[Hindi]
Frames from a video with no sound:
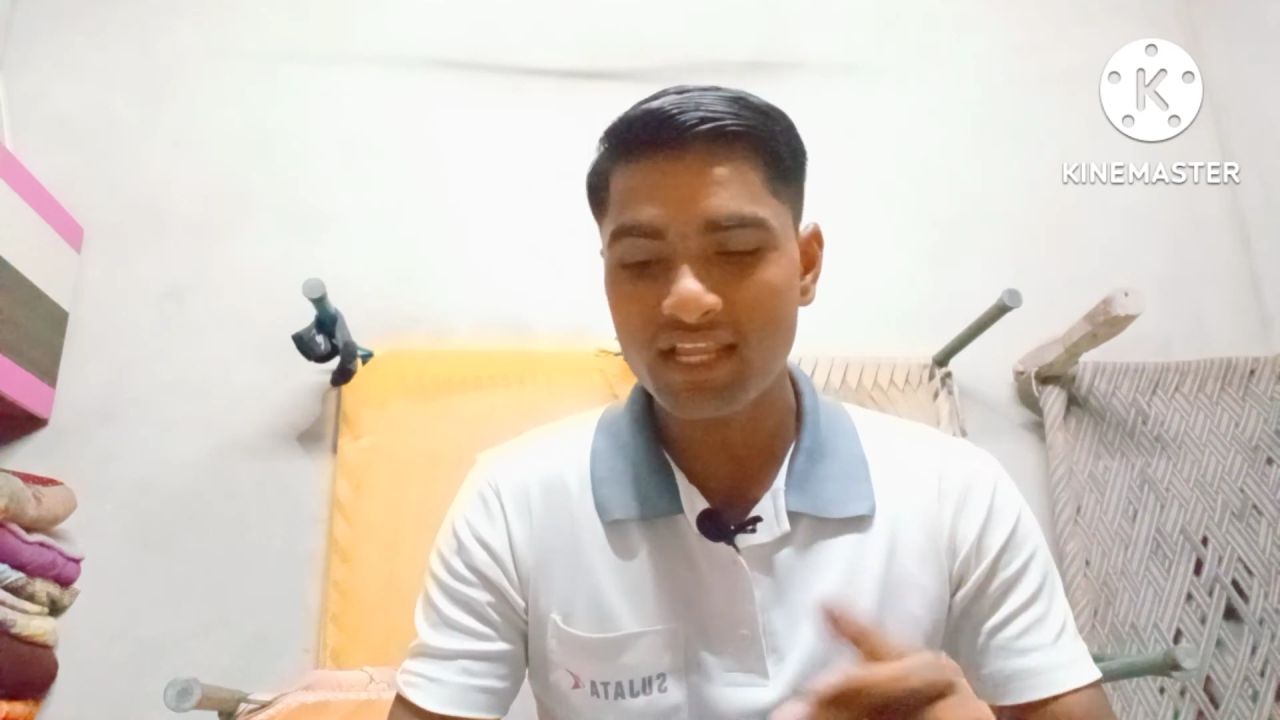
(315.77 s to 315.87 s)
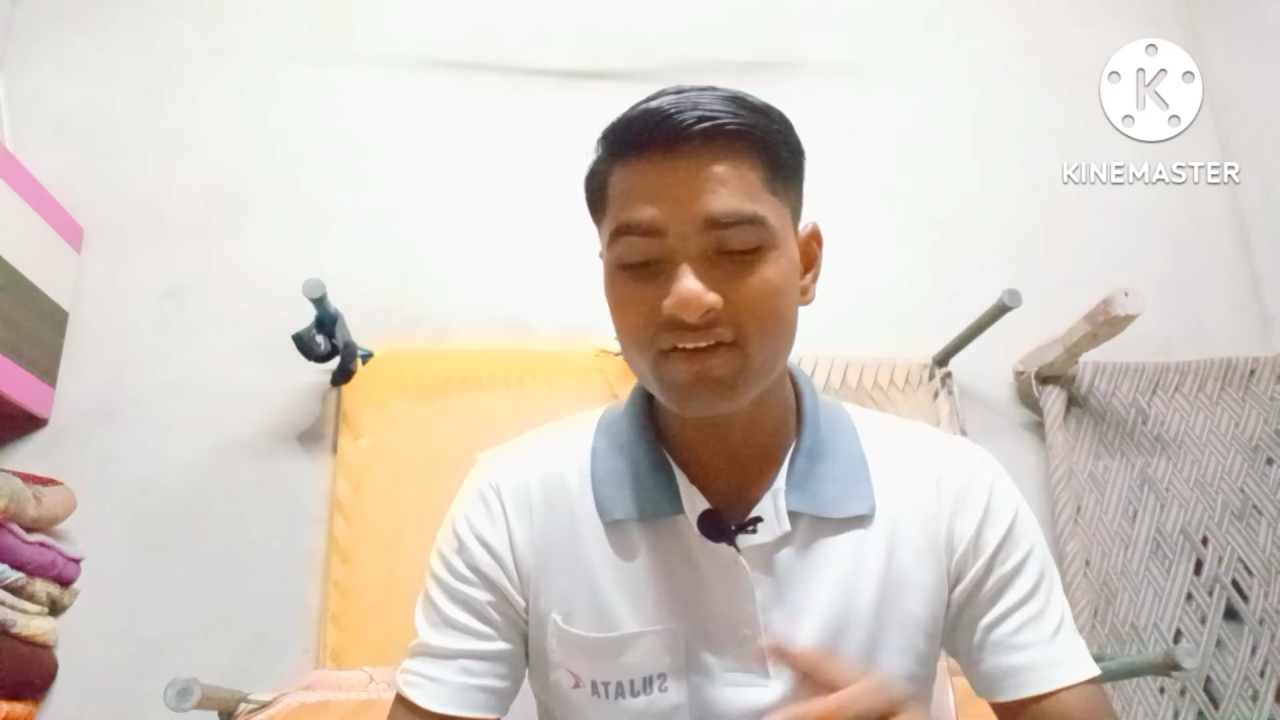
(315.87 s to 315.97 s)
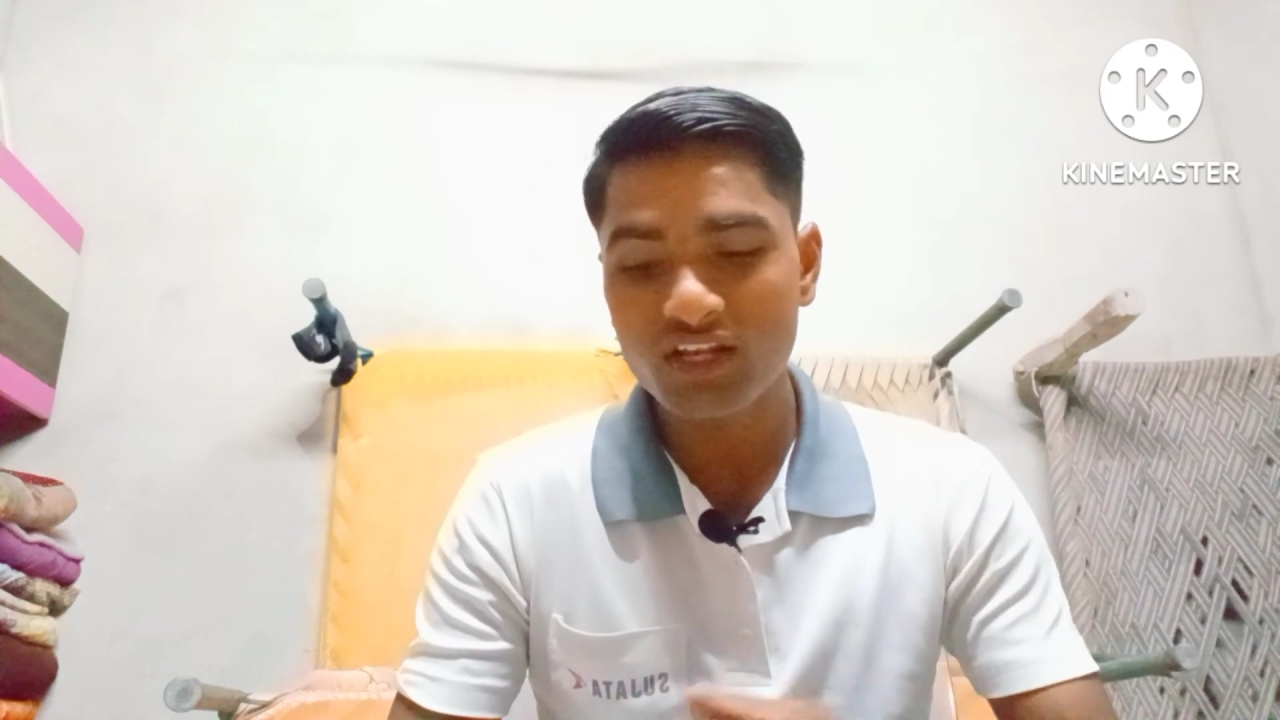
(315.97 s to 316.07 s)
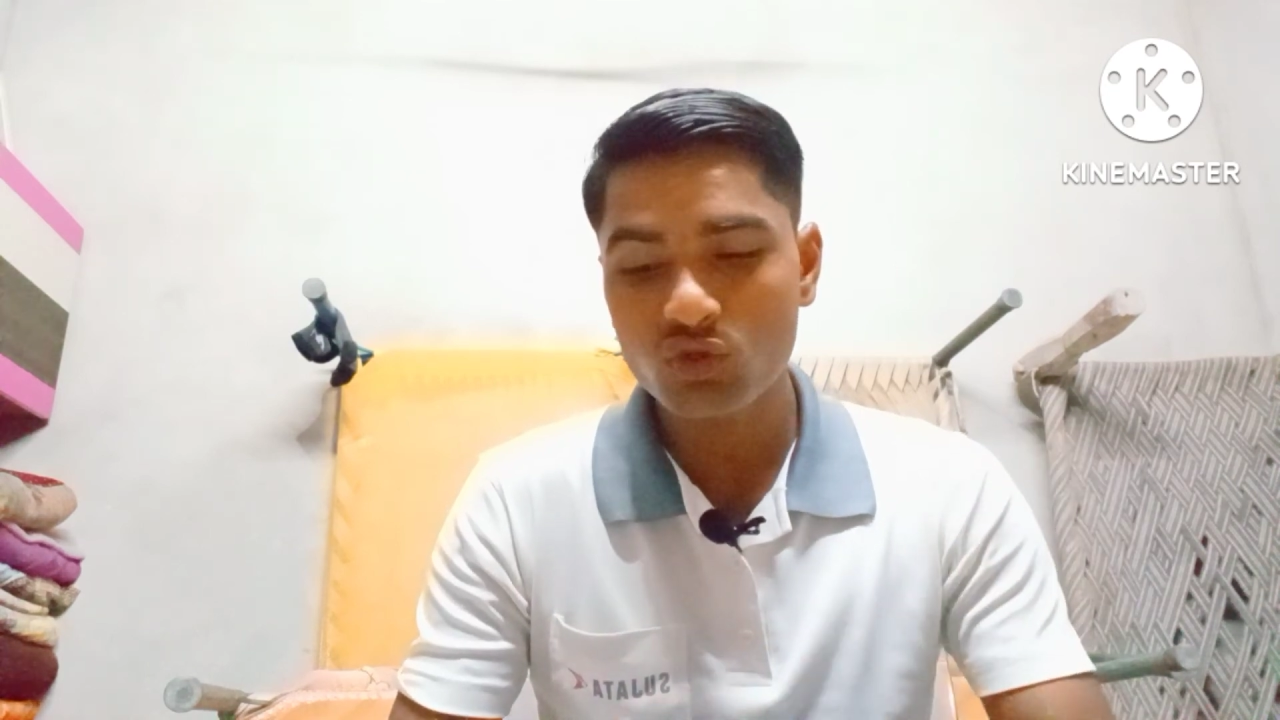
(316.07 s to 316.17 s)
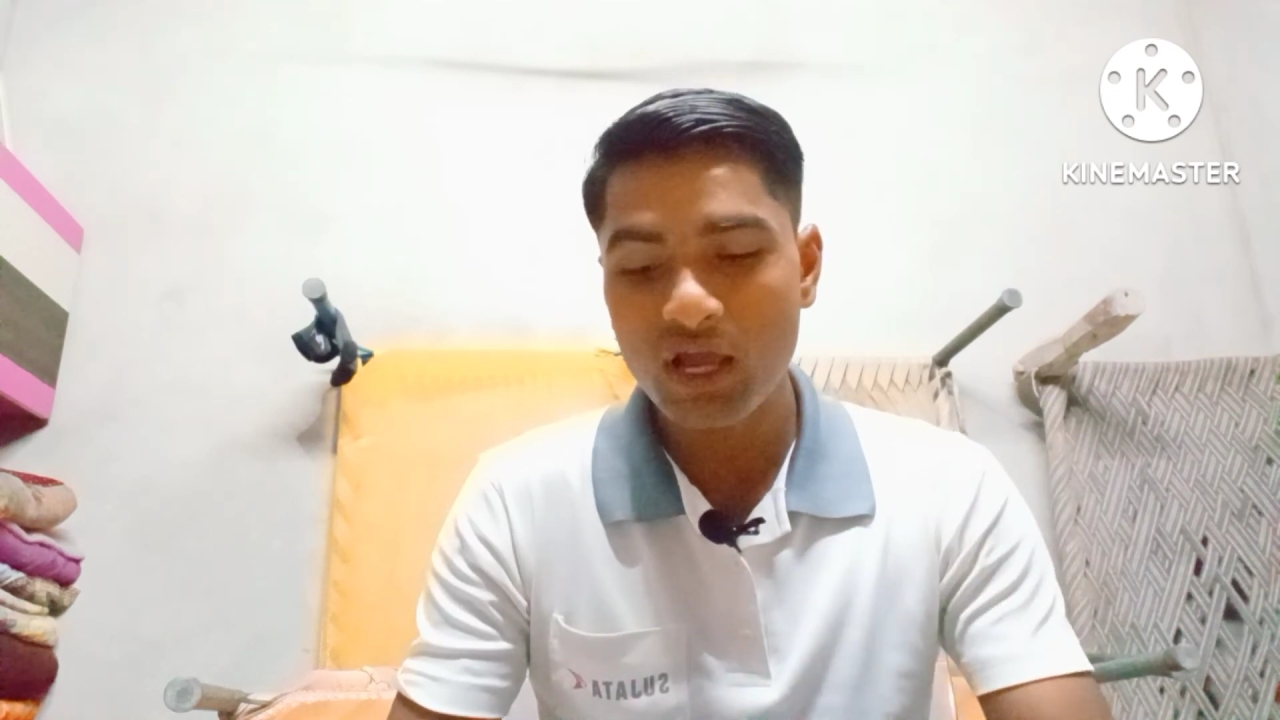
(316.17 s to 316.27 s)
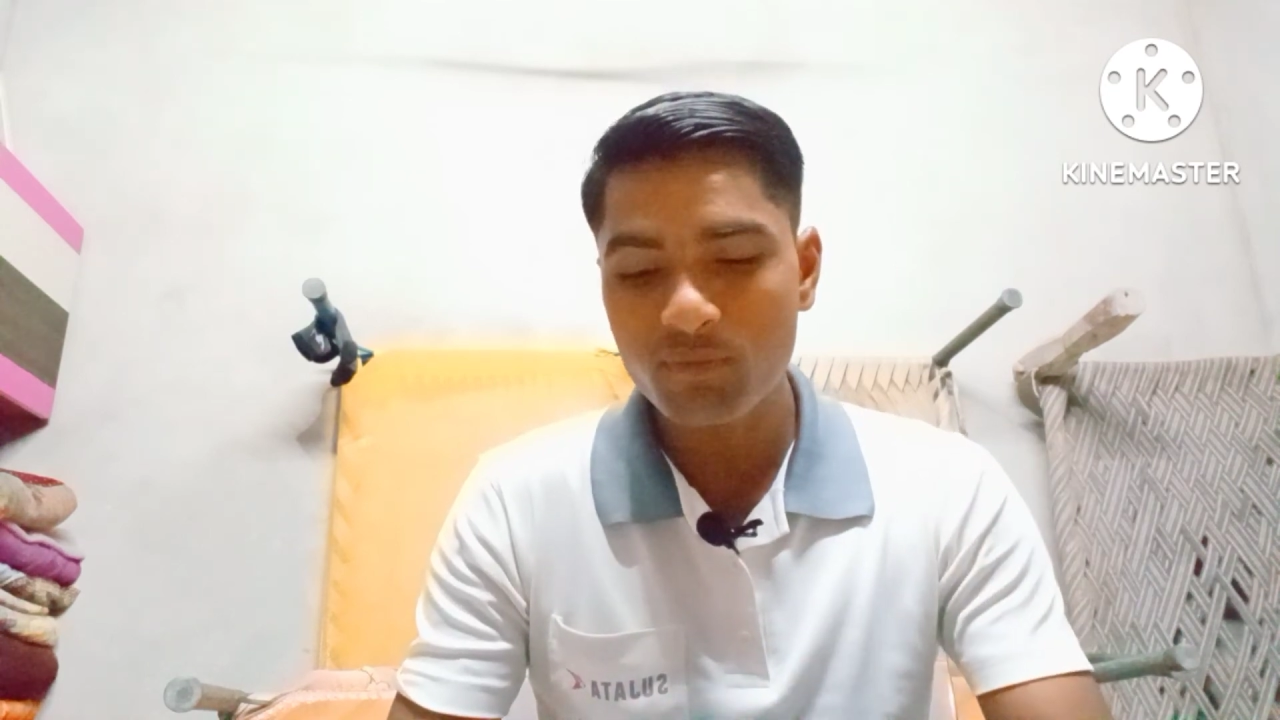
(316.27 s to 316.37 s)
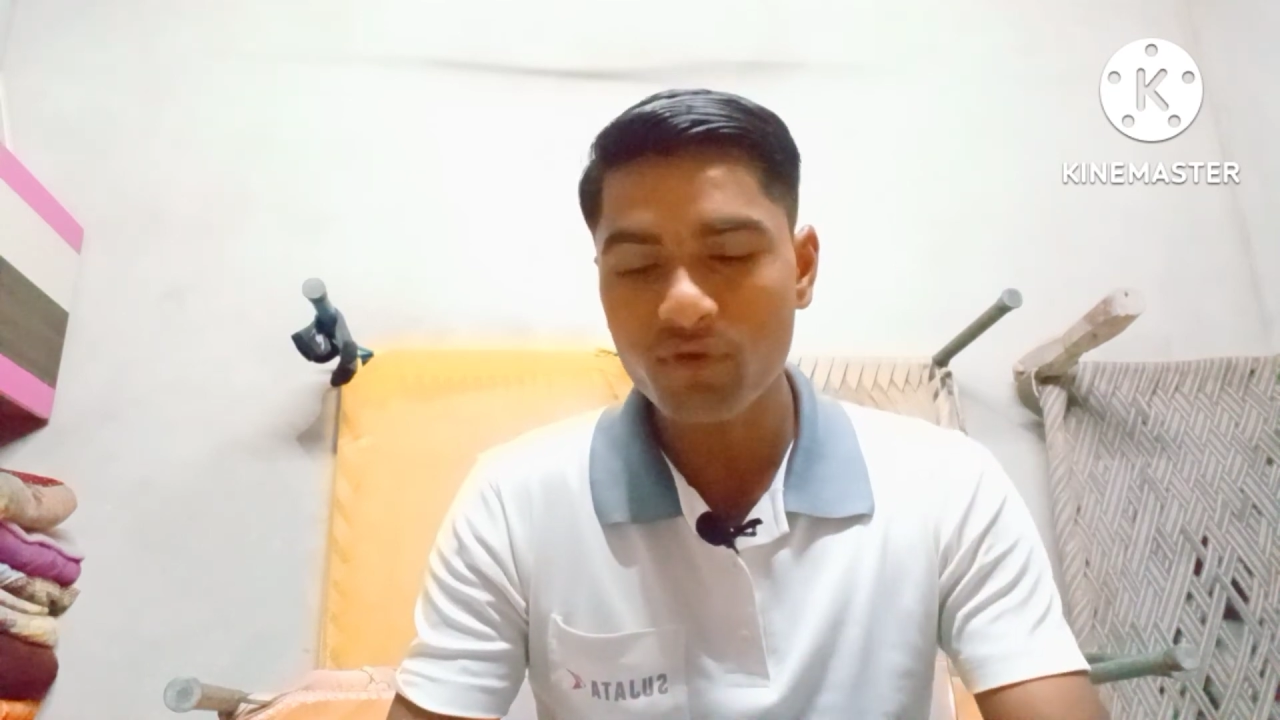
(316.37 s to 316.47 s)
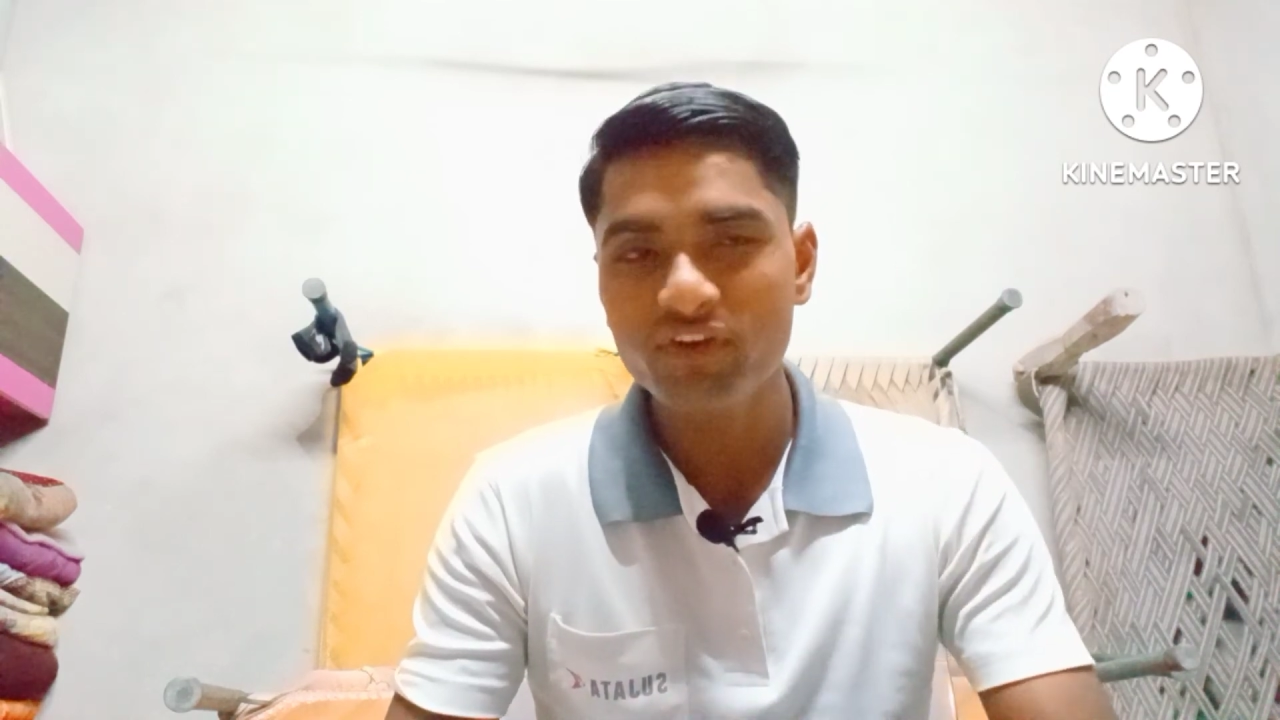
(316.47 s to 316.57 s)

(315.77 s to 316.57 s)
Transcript: आगे तो आपका